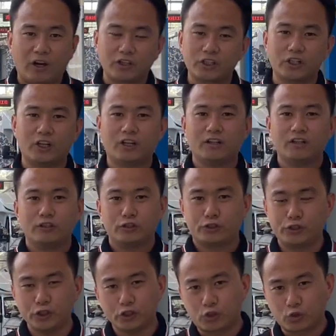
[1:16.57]
房车
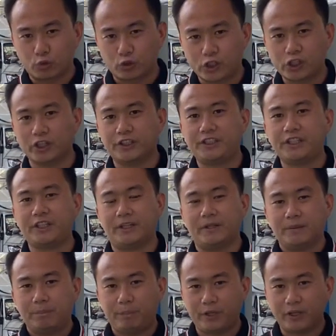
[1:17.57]
自主设计
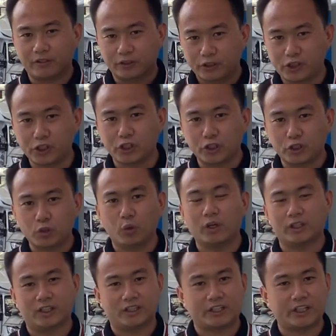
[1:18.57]
并制
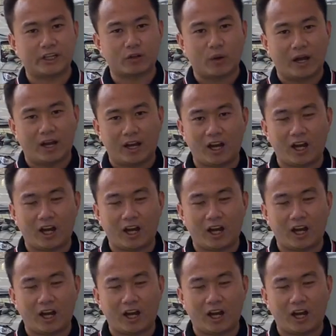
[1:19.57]
作的这款